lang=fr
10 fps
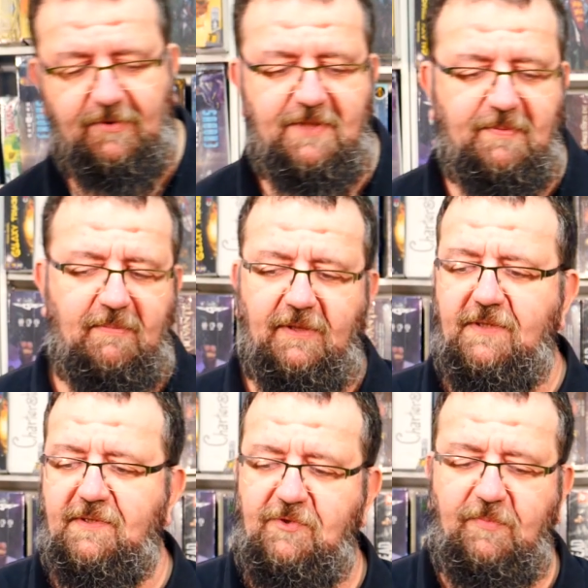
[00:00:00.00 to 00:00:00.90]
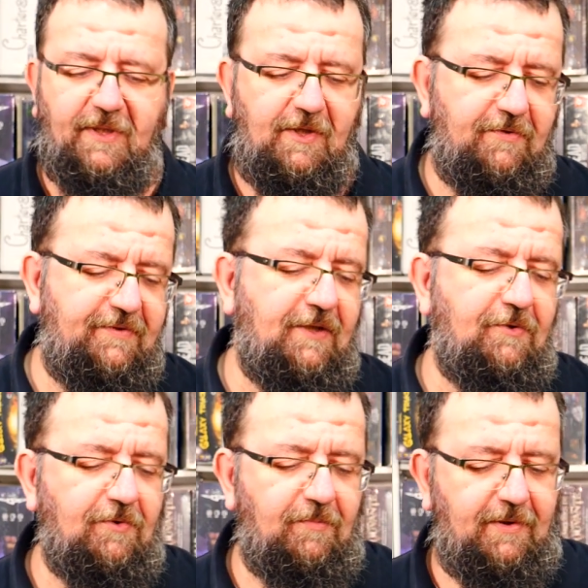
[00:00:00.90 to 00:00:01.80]
Mon esprit brillant et supérieur vient
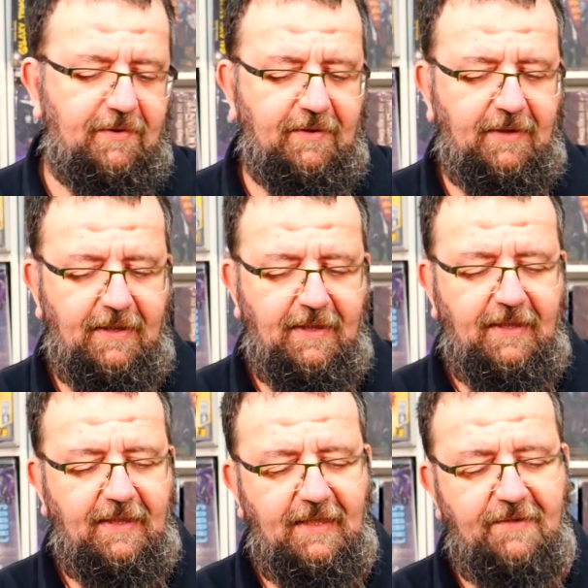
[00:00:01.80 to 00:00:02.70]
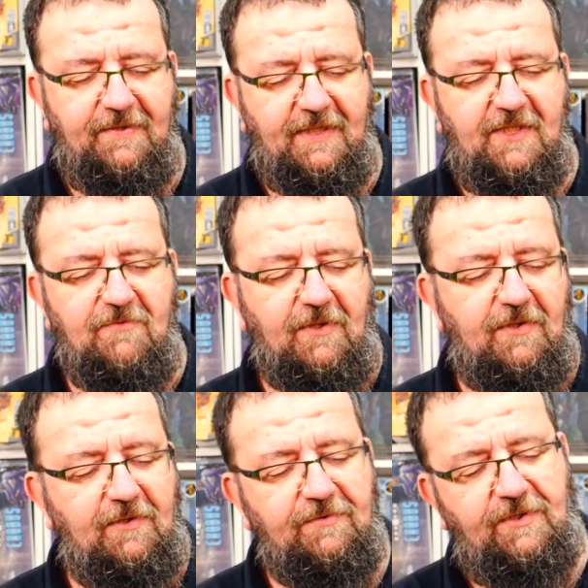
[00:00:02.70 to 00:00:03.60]
de comprendre.
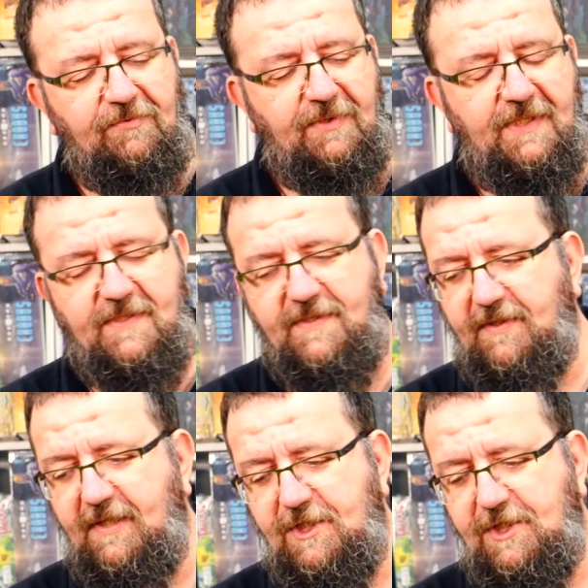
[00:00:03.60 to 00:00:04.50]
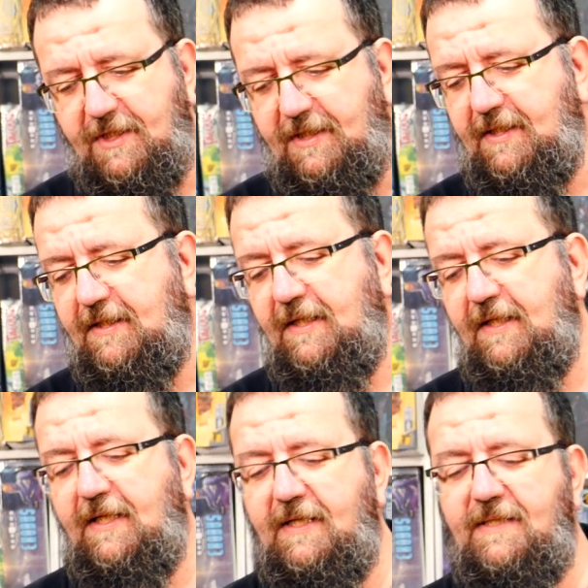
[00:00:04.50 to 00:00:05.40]
Effectivement, quand ils nous disent sans gâchette,
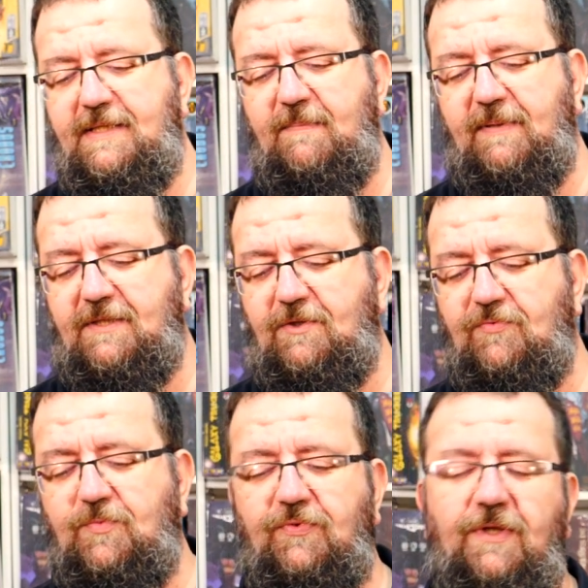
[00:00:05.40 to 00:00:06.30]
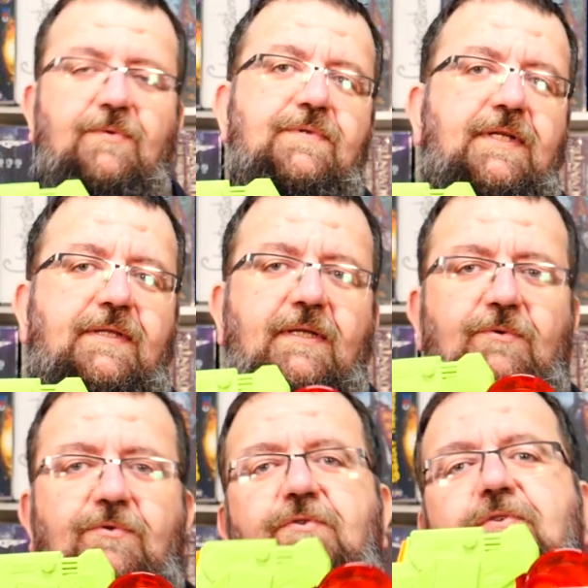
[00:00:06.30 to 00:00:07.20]
c'est parce que vous pouvez constater
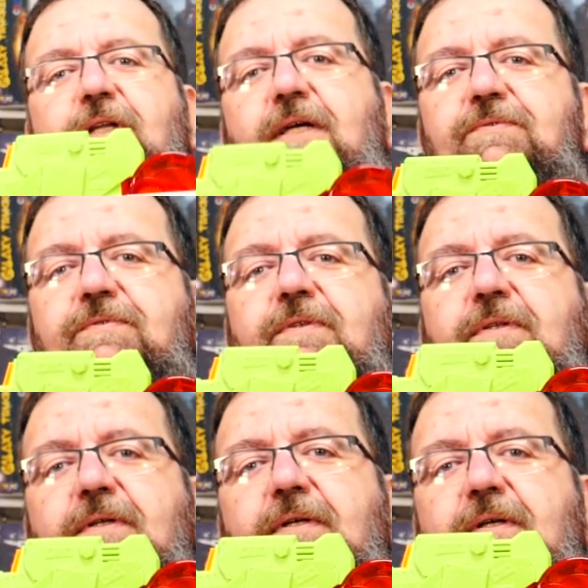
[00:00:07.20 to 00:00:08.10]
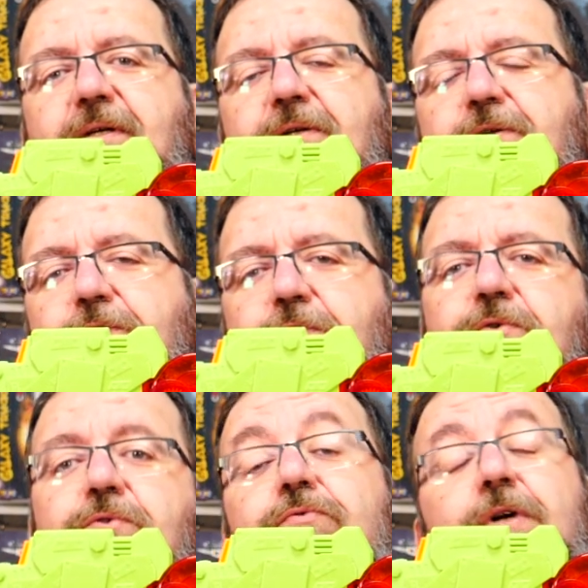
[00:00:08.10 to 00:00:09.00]
que sur ce nerf, que
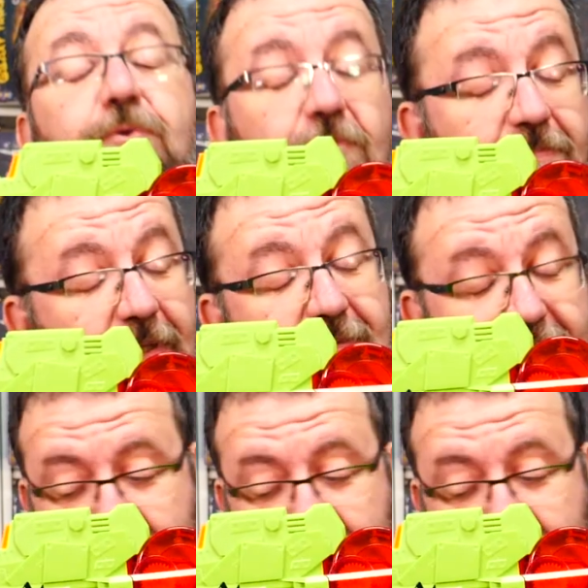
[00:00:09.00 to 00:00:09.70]
ne voit-on pas